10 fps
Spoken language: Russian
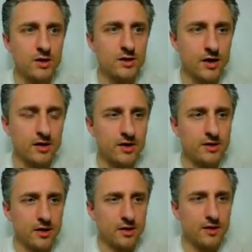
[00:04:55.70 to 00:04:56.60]
Так,
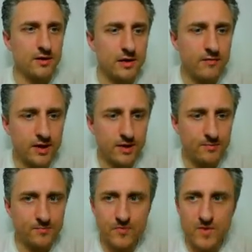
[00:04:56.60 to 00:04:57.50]
итак, давайте
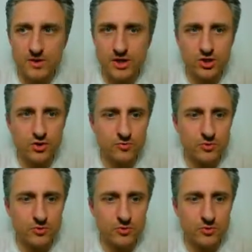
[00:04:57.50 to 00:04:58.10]
начнем.